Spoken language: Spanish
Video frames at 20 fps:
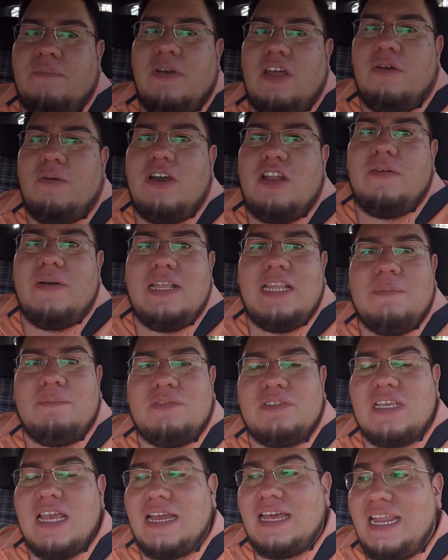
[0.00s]
Pero bueno, banda,
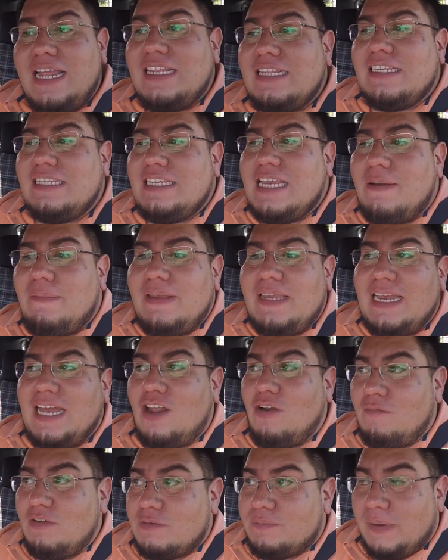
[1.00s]
pues ¿qué creen? Ya me
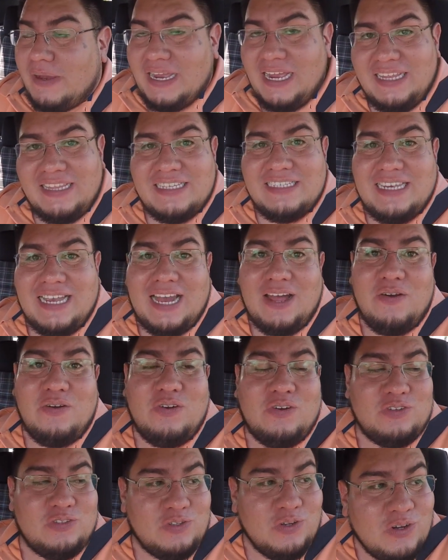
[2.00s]
llegaron mis paquetes, llegaron
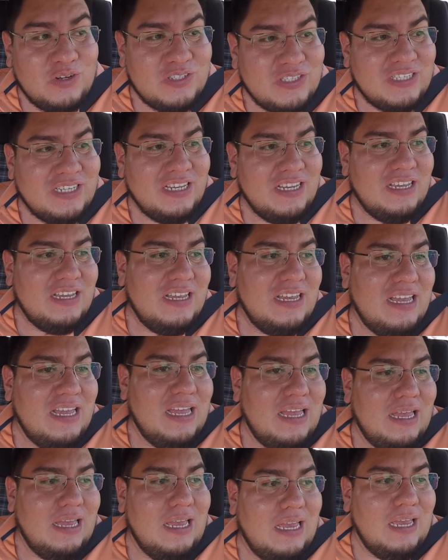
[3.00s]
los dos.
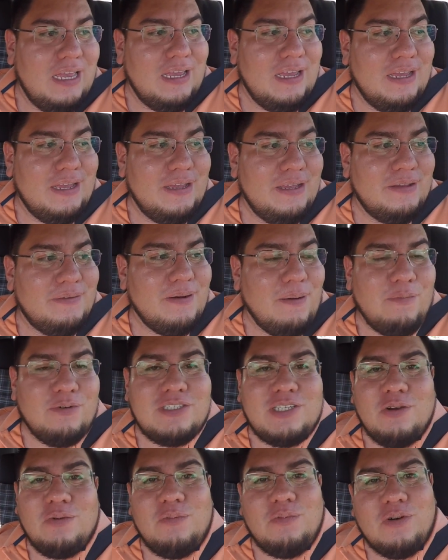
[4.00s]
Eh,
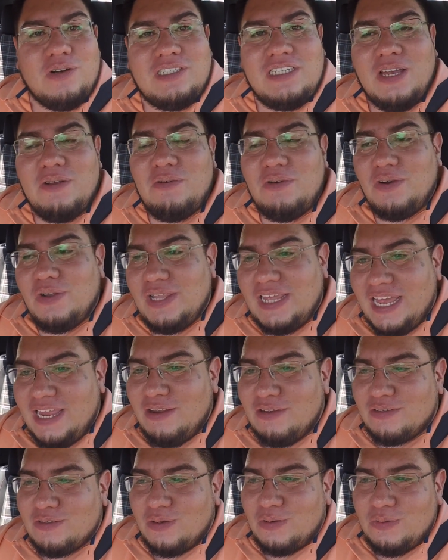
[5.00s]
vamos a unboxear uno de
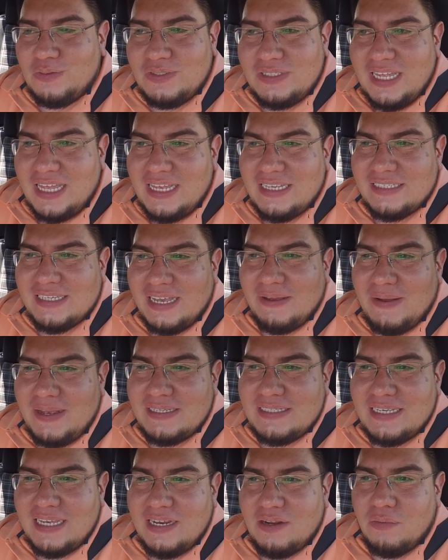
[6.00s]
ellos con ustedes, que va a
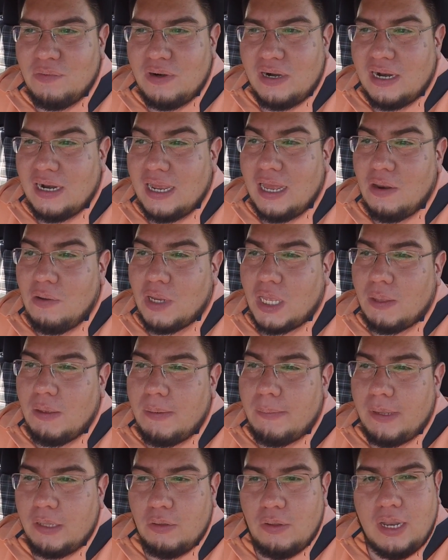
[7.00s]
ser un regalo que me
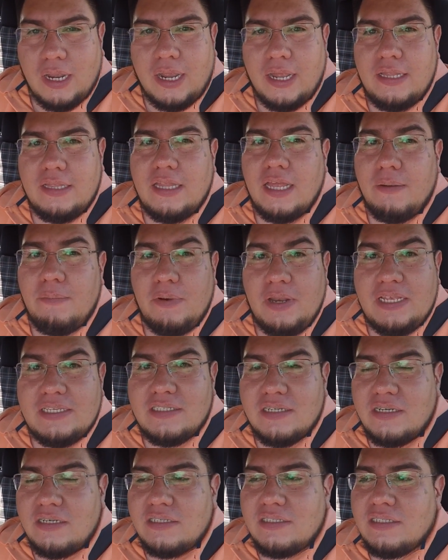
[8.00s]
mandó la gente de
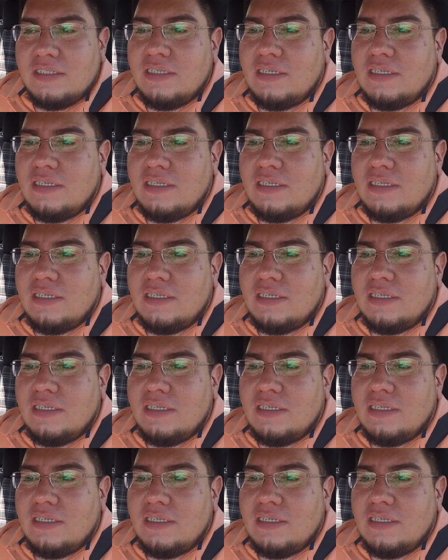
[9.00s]
Blizzard.